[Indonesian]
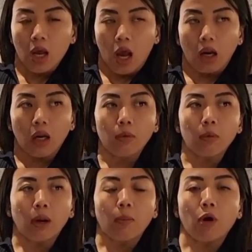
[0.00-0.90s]
ada
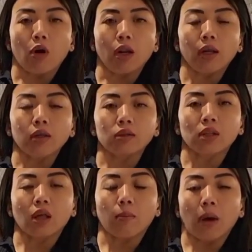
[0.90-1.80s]
beberapa orang yang
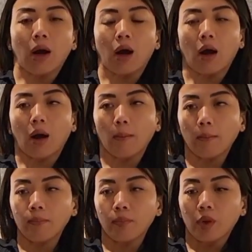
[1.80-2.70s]
tidak
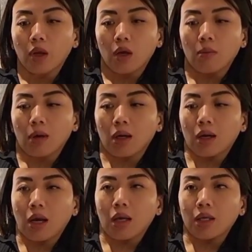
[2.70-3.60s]
paham
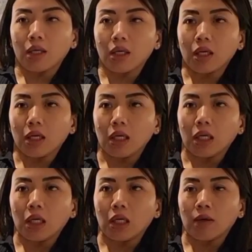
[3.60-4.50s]
mengenai
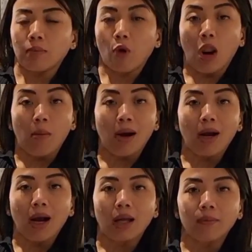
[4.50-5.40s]
uh, pola
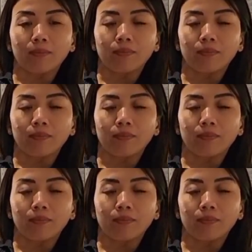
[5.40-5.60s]
makan.